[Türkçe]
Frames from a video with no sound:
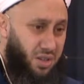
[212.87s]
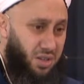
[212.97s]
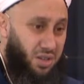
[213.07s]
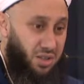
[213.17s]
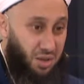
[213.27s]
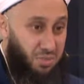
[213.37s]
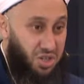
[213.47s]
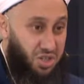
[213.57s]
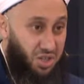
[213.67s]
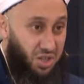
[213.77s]
E, tabii
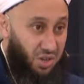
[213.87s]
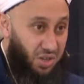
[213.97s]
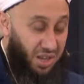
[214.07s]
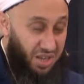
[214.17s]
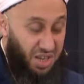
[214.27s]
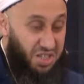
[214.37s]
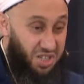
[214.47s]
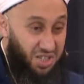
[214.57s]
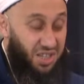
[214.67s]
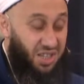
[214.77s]
eşi de yani
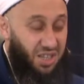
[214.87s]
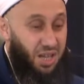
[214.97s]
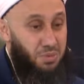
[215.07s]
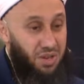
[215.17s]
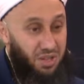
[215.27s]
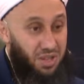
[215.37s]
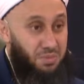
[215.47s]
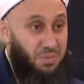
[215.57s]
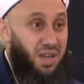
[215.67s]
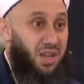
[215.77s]
eşi diye tabir
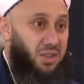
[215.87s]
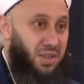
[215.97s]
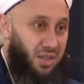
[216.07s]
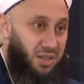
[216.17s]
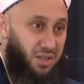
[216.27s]
ettiği bayan da